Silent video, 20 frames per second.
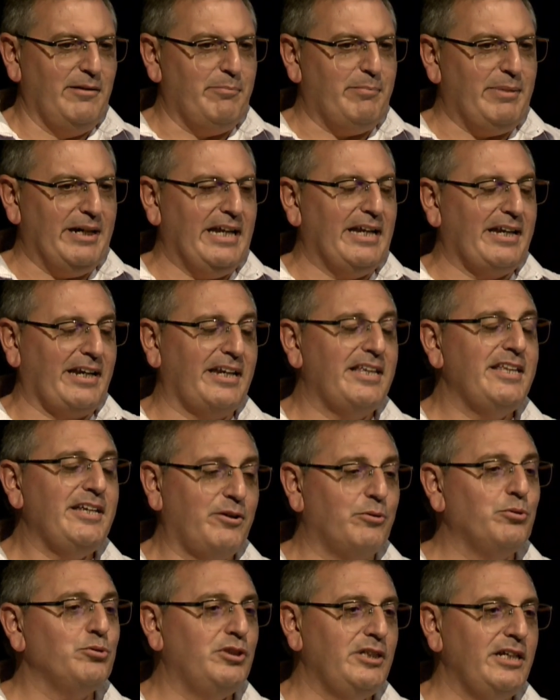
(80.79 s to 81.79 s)
para
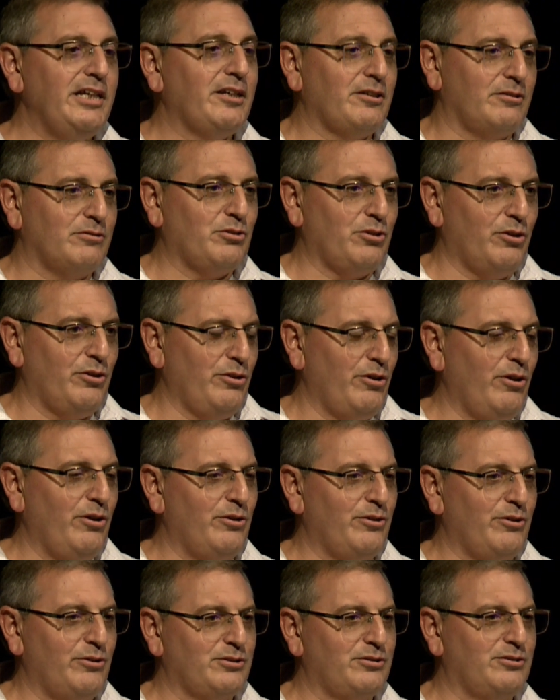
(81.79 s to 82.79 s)
rediscutir todos
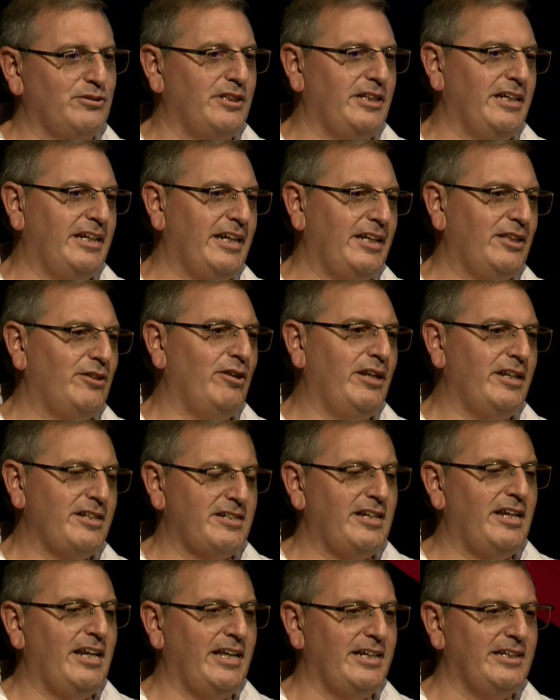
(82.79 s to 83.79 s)
los decretos,
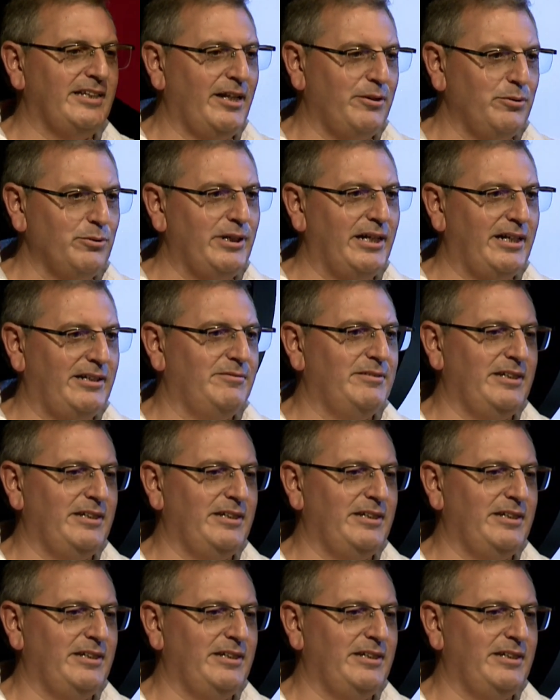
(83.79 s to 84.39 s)
leyes de la dictadura.